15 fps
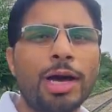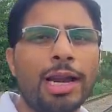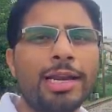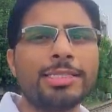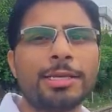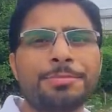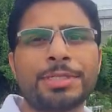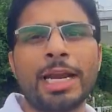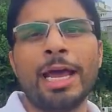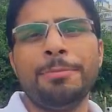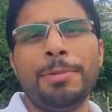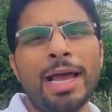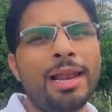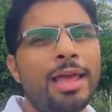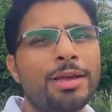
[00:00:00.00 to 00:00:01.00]
कर लें सब्सक्राइब
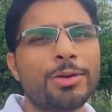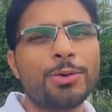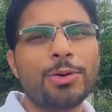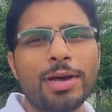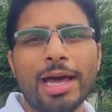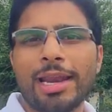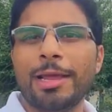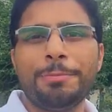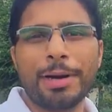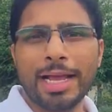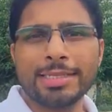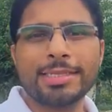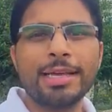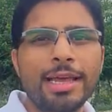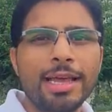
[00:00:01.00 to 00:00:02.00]
बेल आइकन को कर लें प्रेस